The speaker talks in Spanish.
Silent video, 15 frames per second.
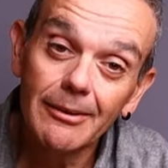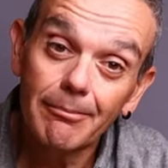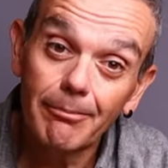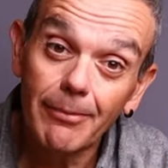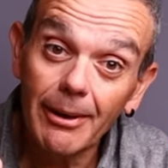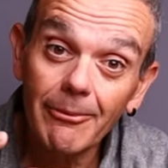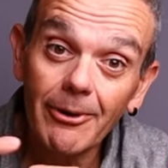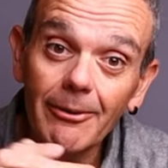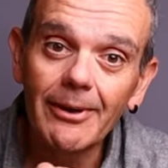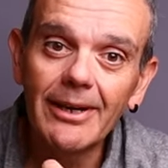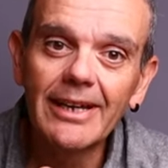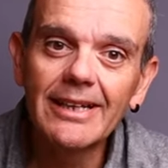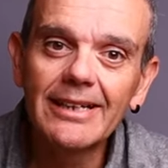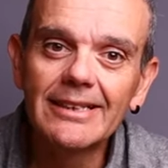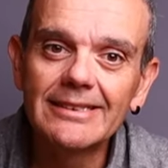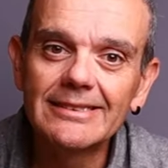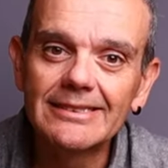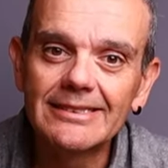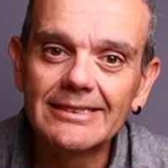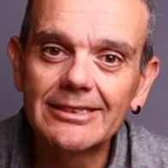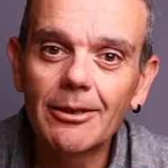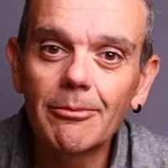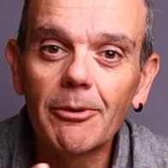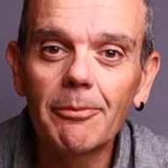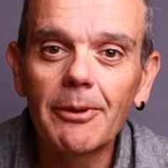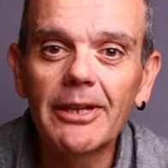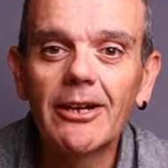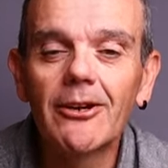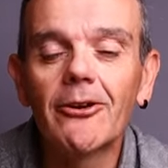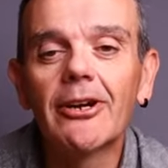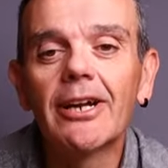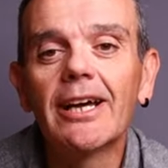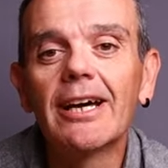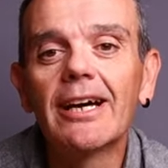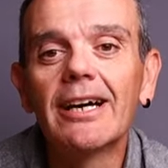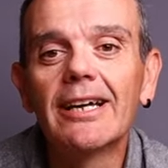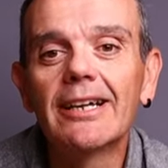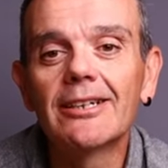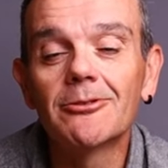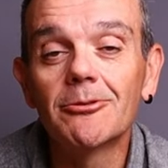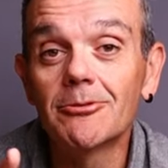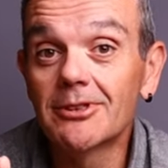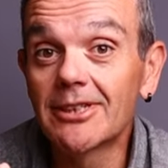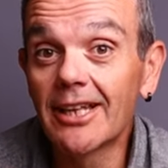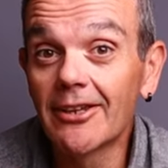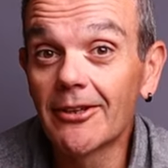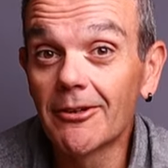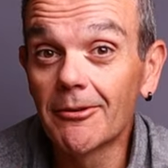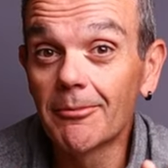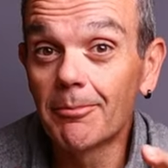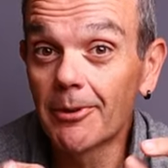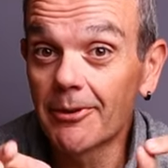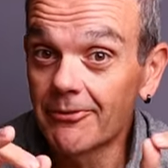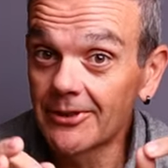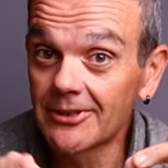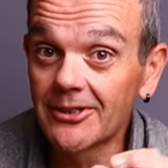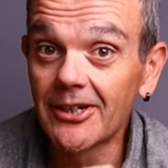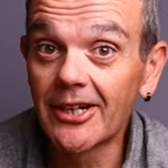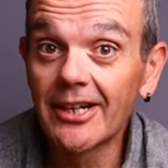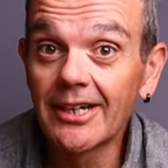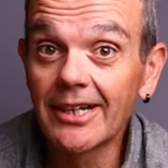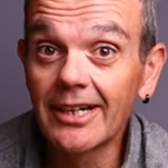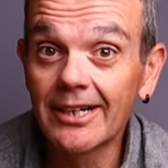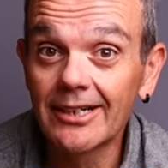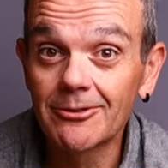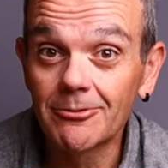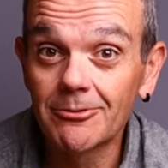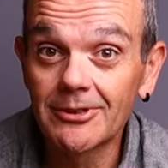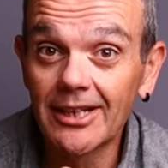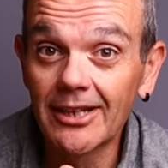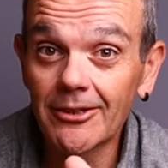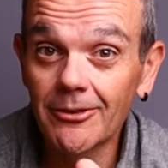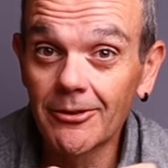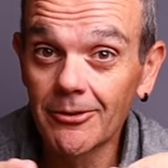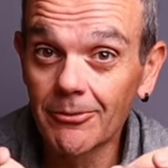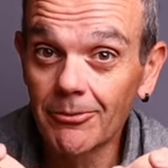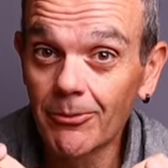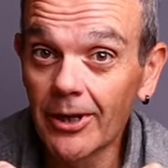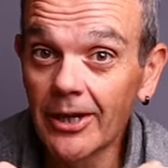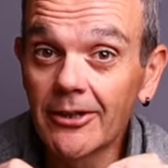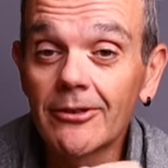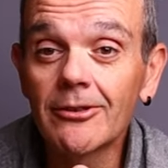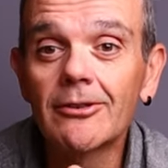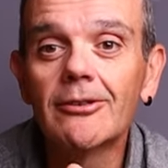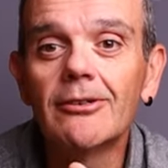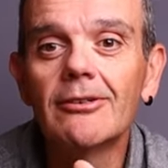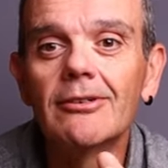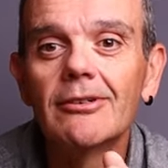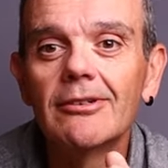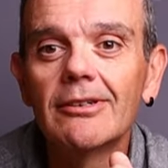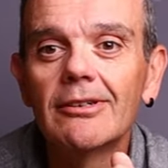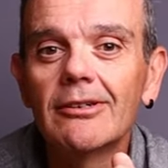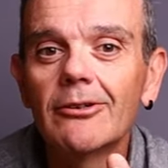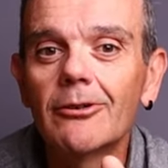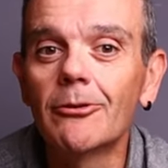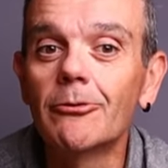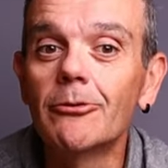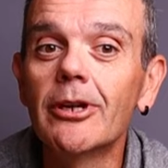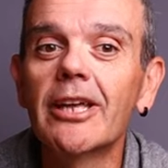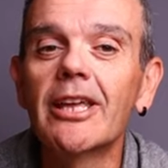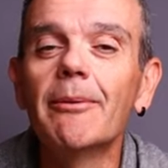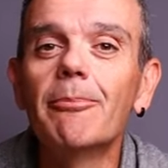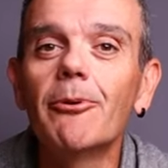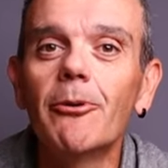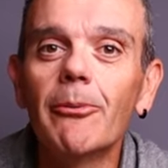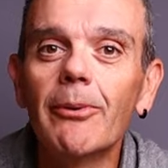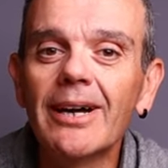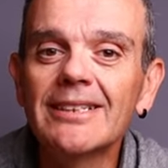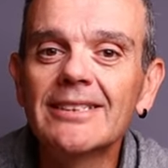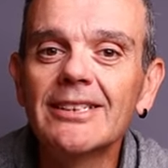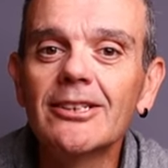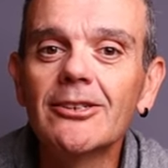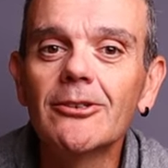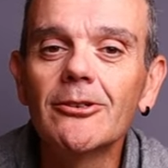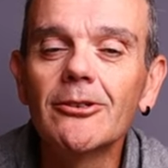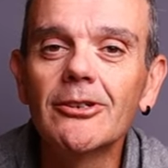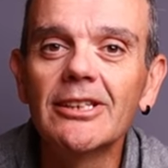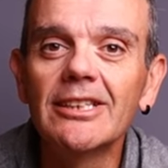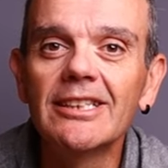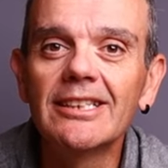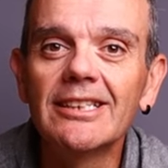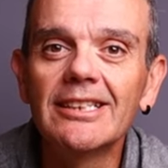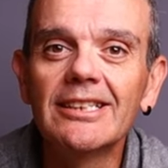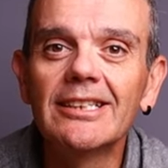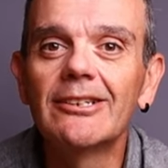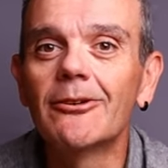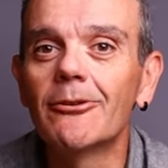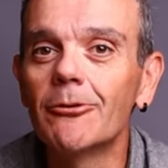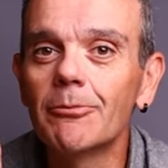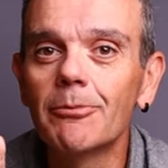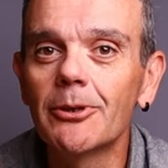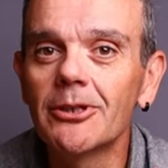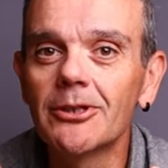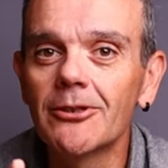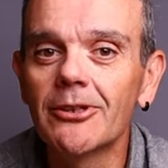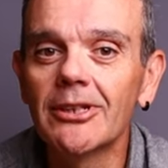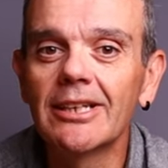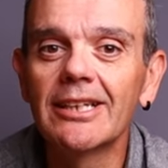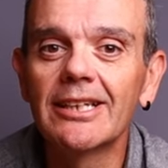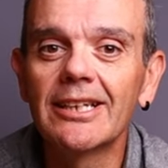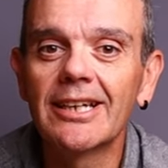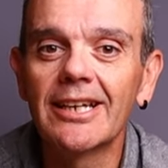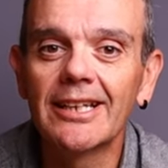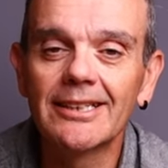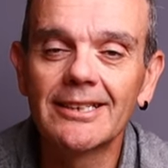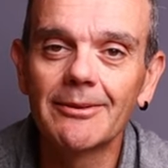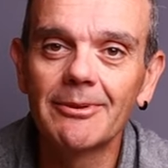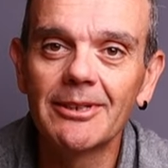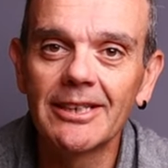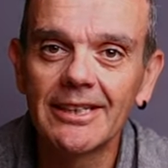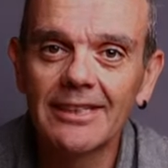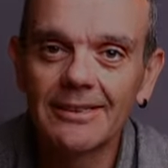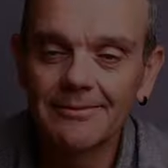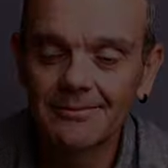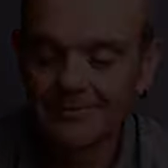Vamos a ver cómo puede lograr resultados profesionales, resultados buenos, con un equipo básico y con un poquito de creatividad.